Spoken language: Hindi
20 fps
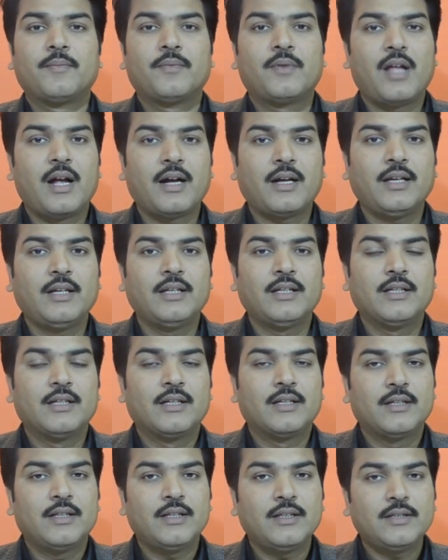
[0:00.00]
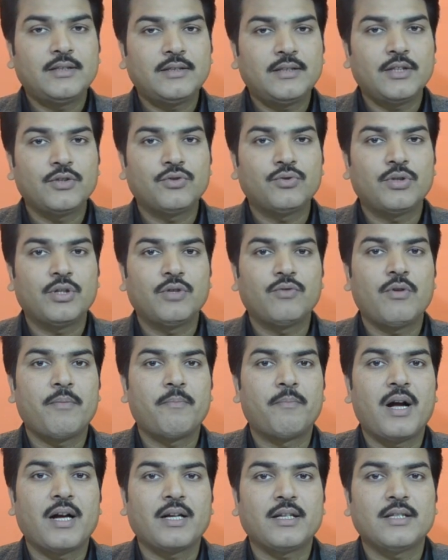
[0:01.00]
ताकि इससे जुड़े हुए
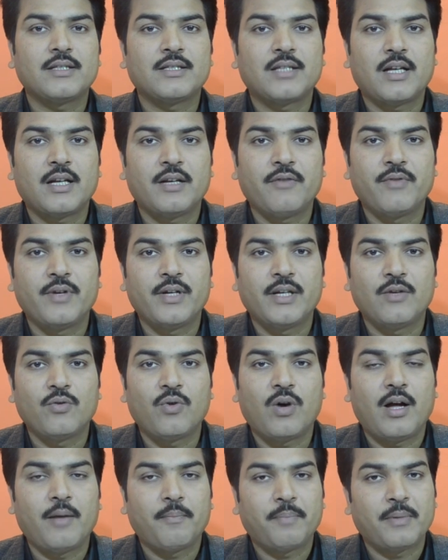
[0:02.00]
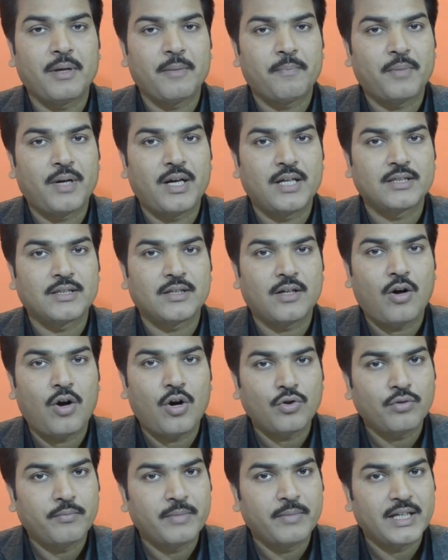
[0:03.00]
बाकी सारे वीडियो आपके पास
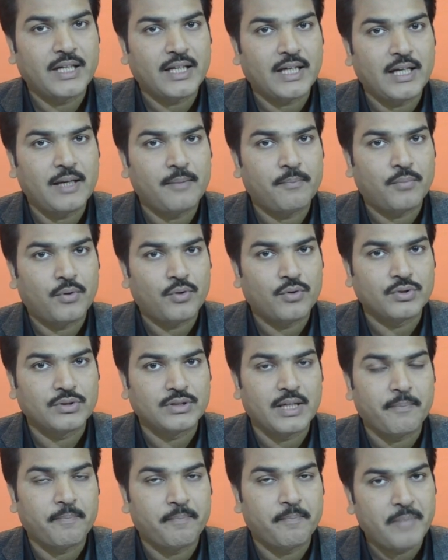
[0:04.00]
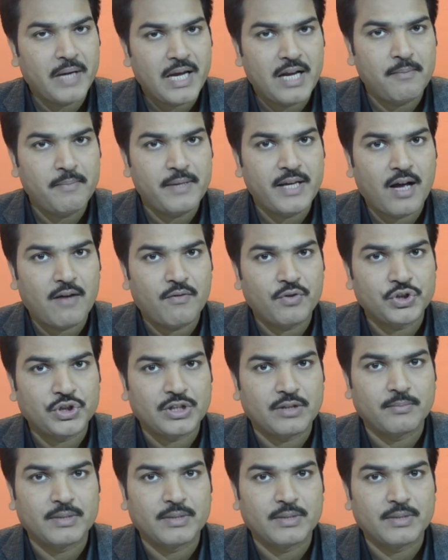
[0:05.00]
ऑटोमेटिकली पहुंच जाए बेल भी अवश्य